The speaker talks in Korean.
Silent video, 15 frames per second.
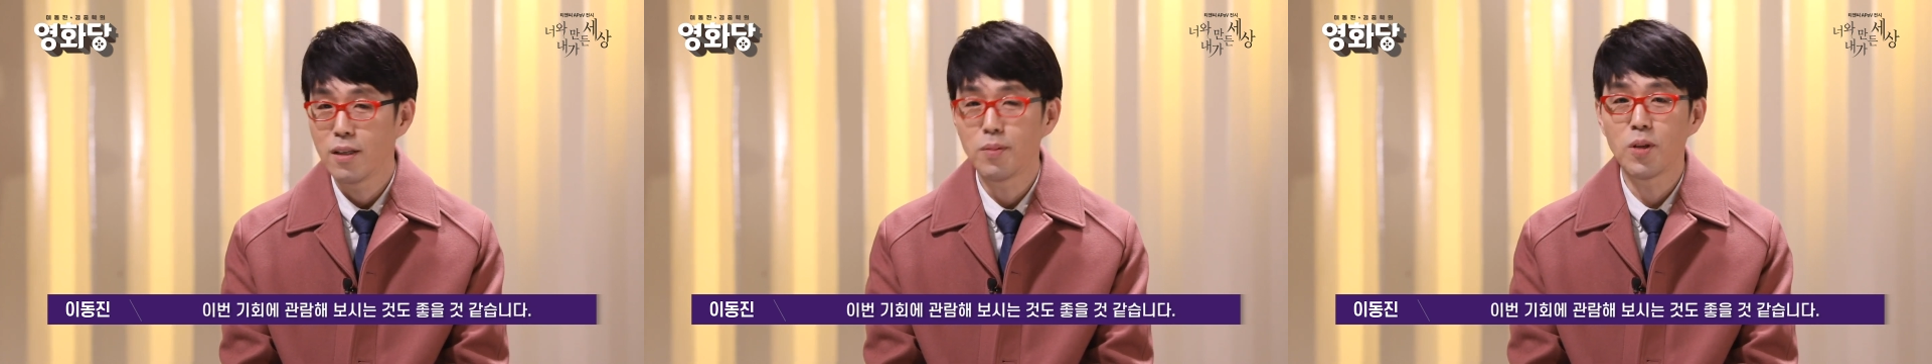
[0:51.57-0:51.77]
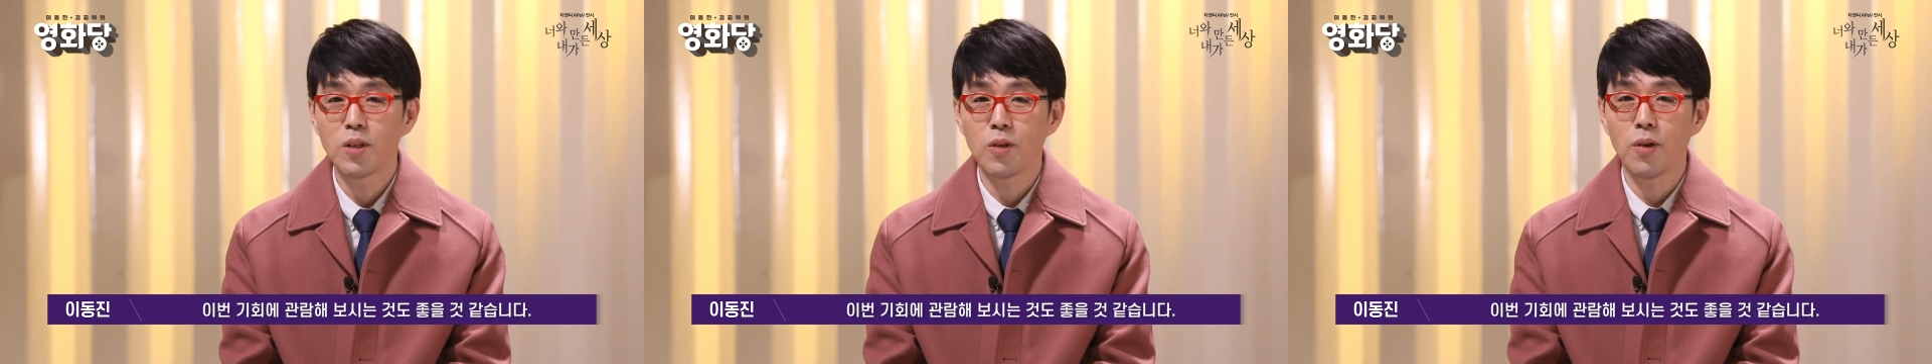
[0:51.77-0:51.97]

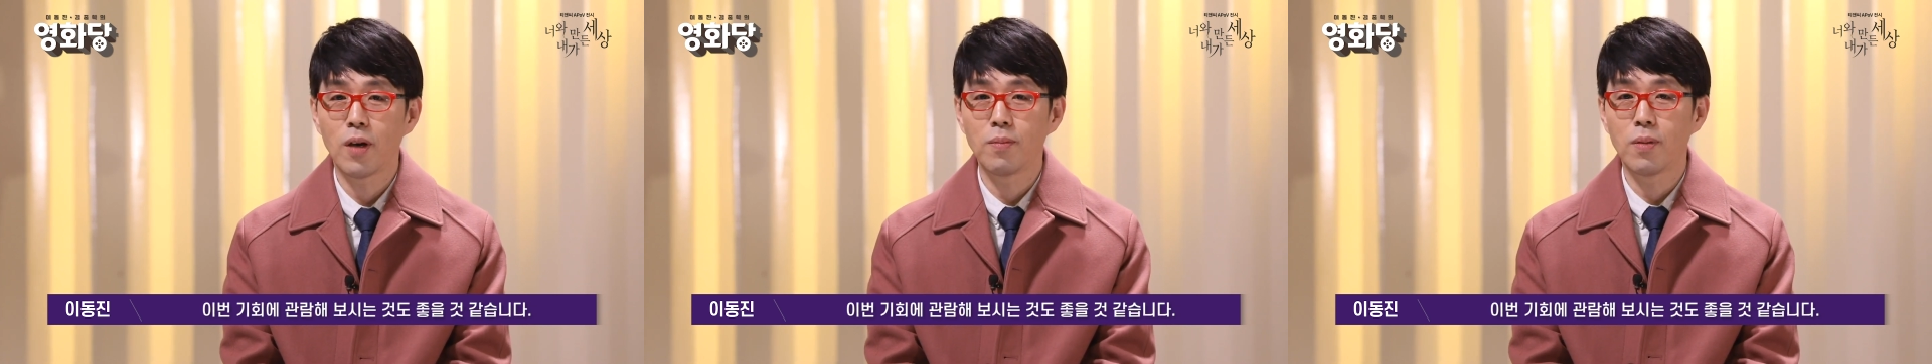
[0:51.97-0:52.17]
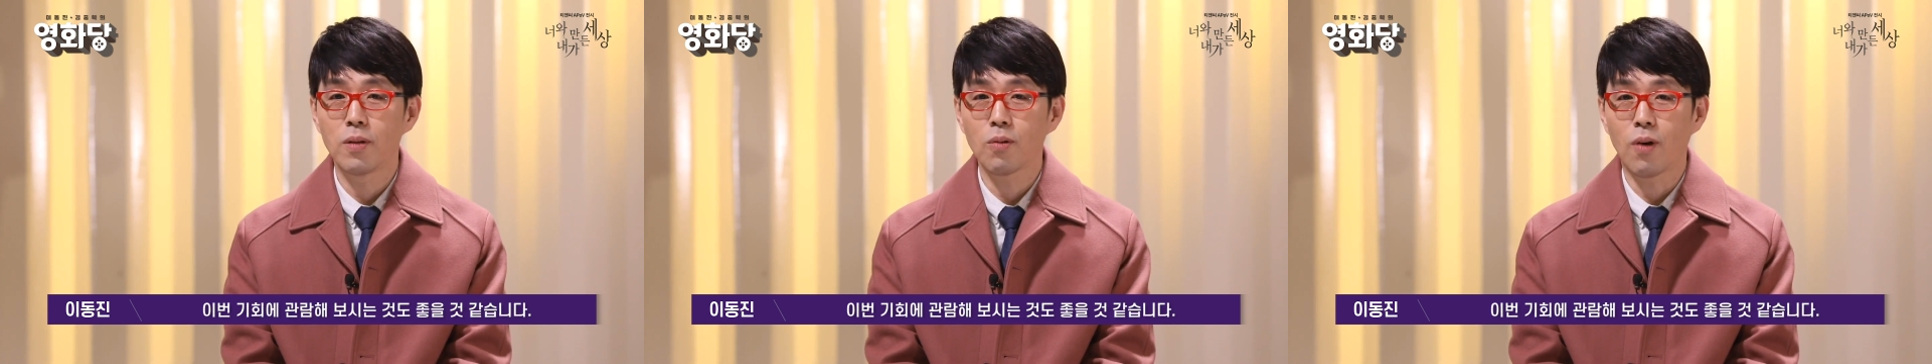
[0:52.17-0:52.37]
이번 기회에
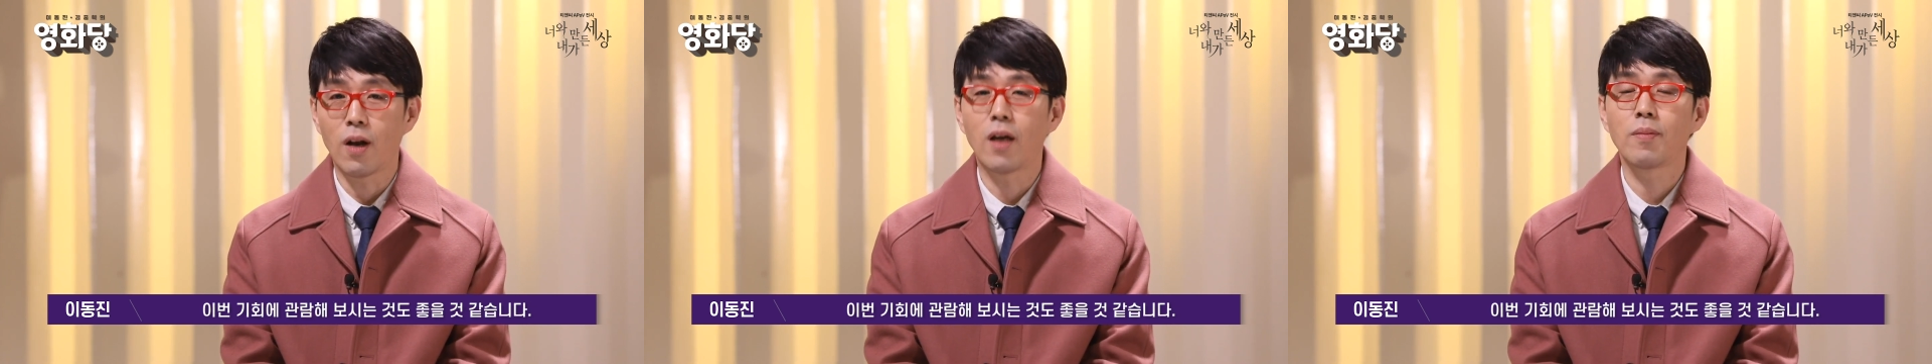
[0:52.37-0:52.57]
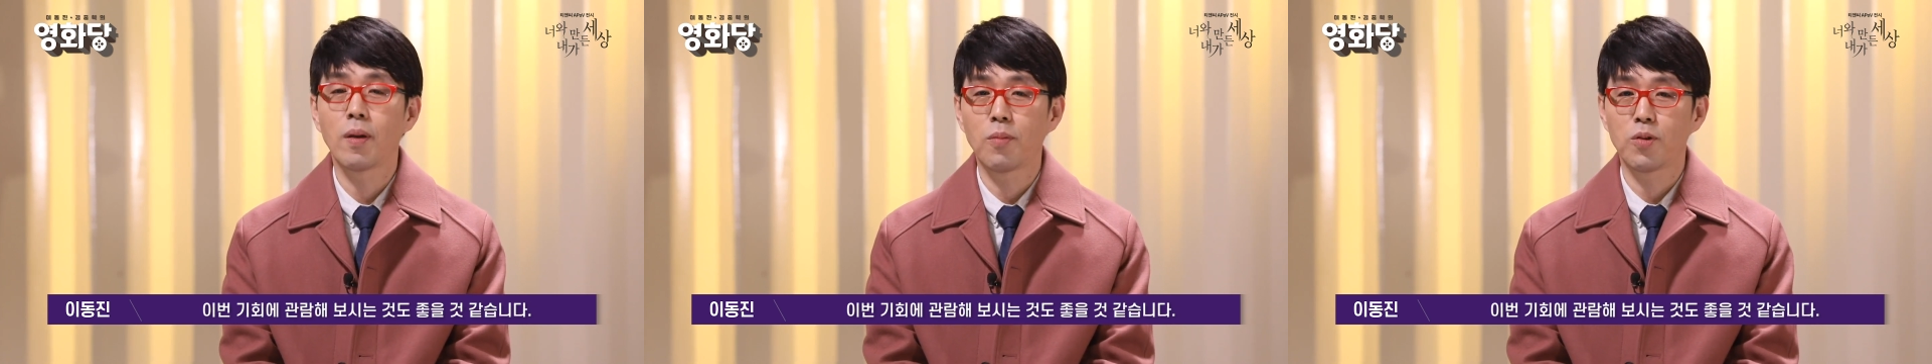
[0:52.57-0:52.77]
한번
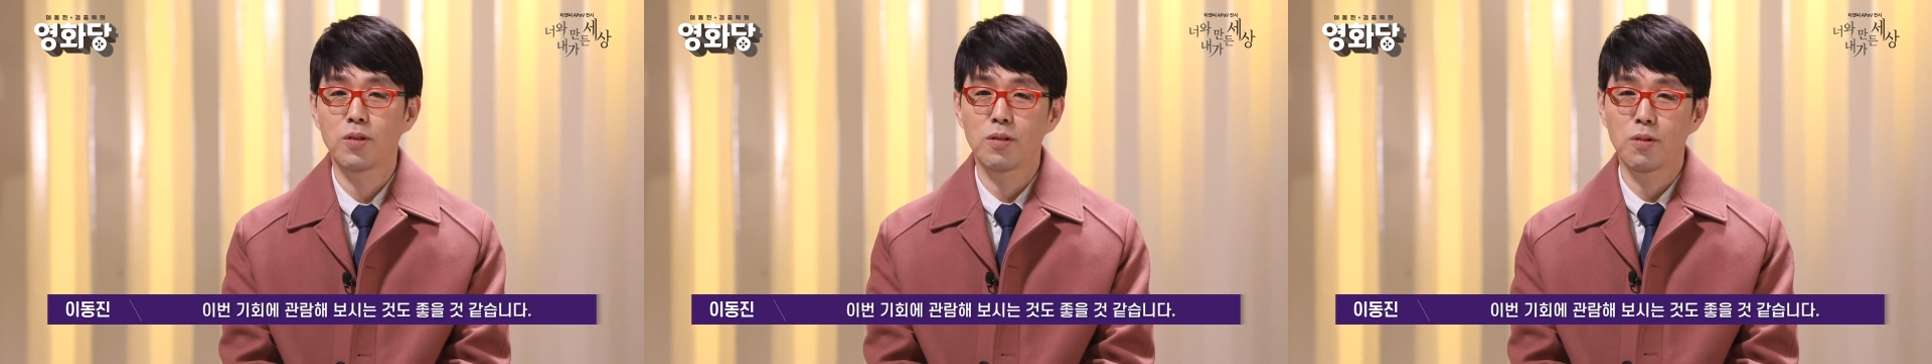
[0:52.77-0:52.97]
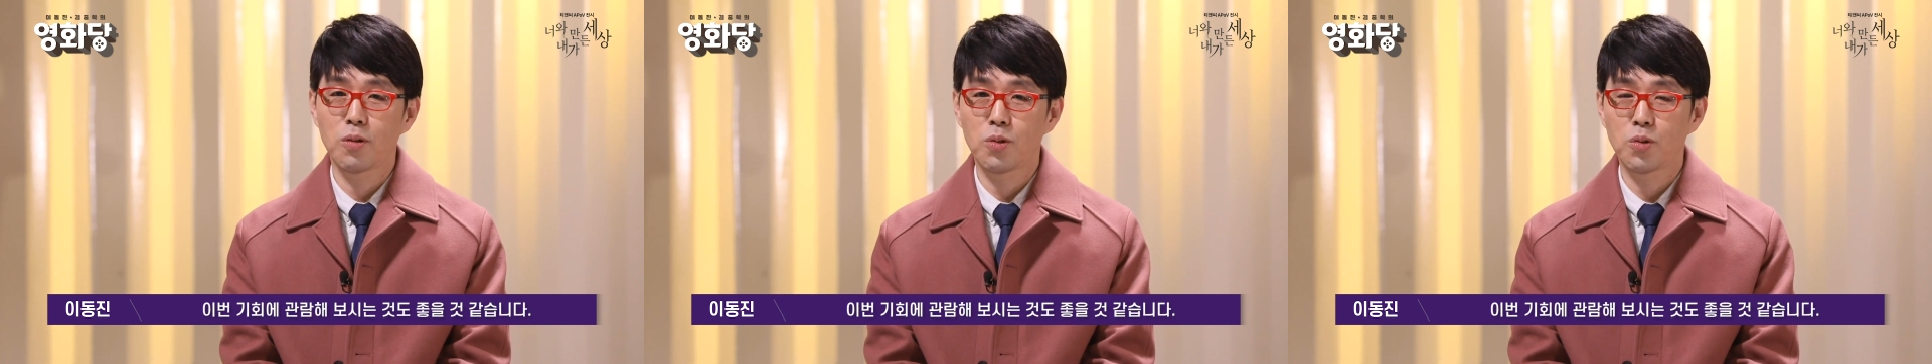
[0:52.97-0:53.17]
관람해
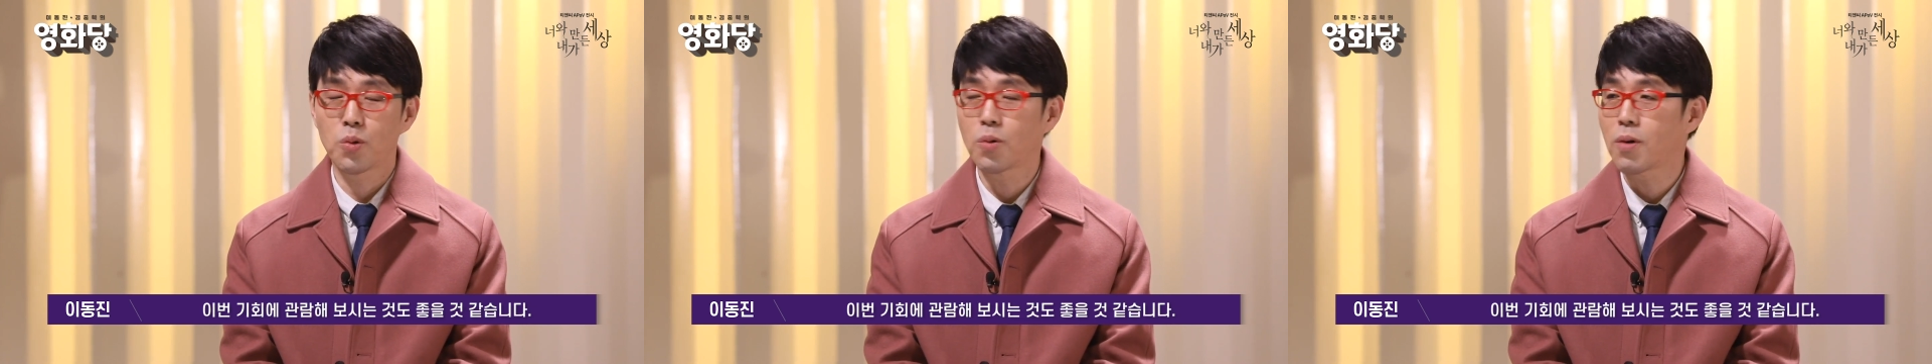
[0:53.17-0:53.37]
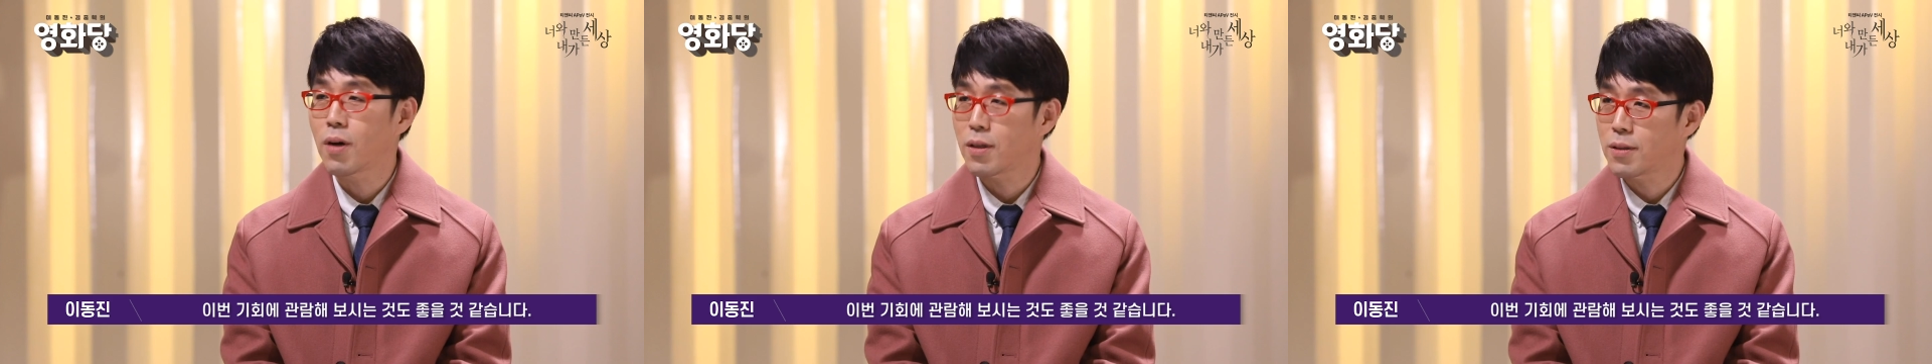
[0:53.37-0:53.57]
보시는 것도 좋을 것